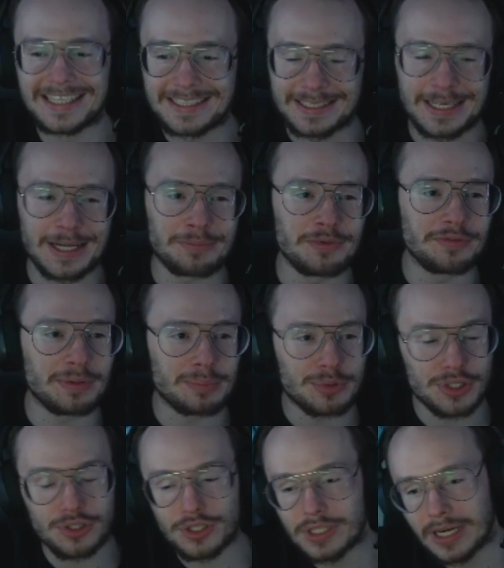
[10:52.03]
Tak jak mówię,
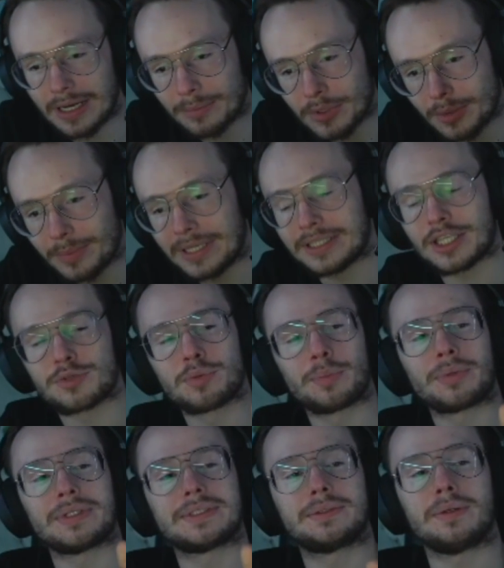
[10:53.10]
przeczytałem komentarz po
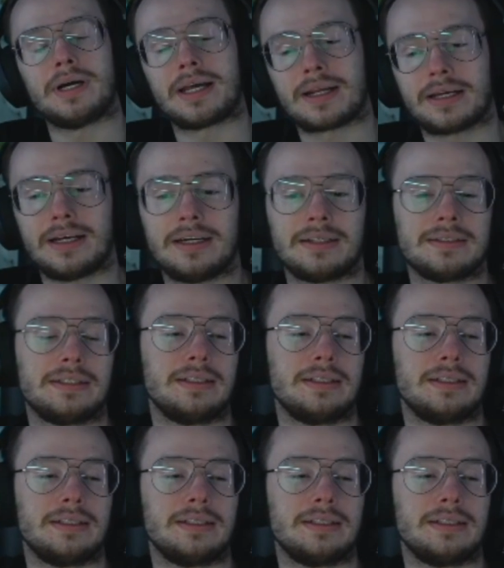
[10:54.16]
prostu Arka